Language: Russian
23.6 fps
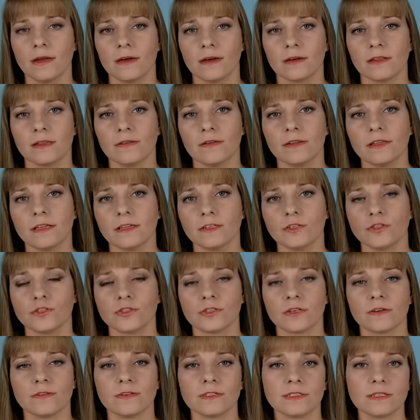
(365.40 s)
глава
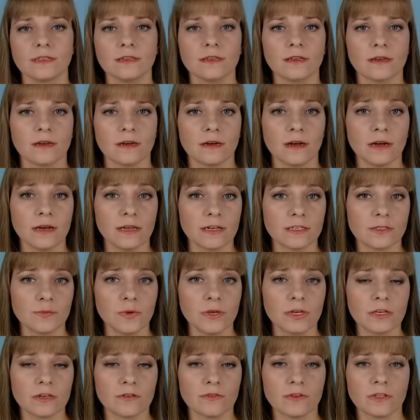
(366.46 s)
аналитического центра
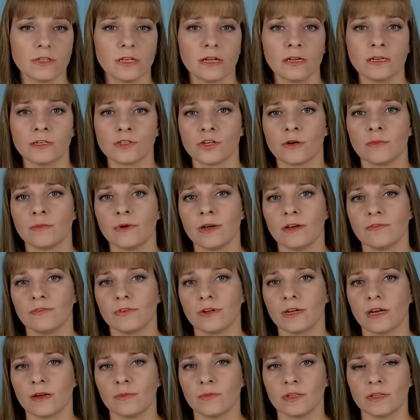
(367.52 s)
«Агроспекер» Виталий Шамаев
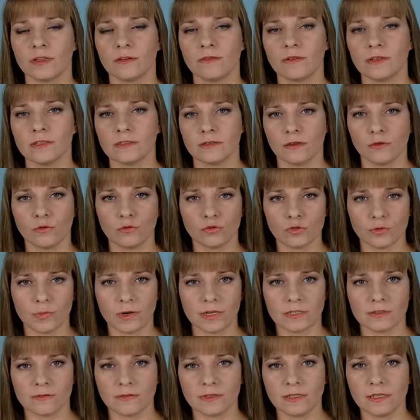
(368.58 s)
рекомендовал
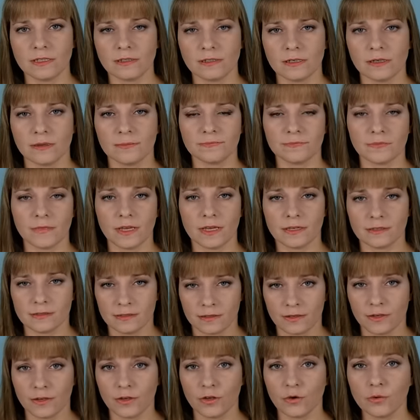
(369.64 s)
сельхозпроизводителям
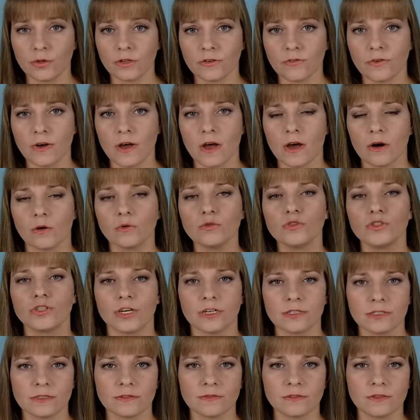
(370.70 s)
этих регионов
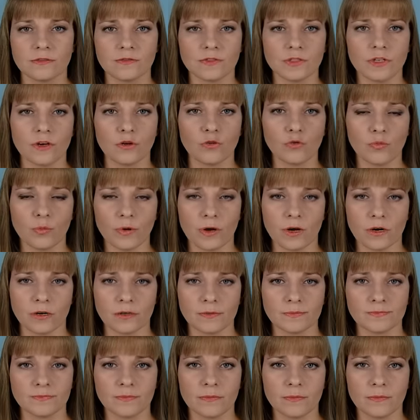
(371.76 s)
участвовать в закупках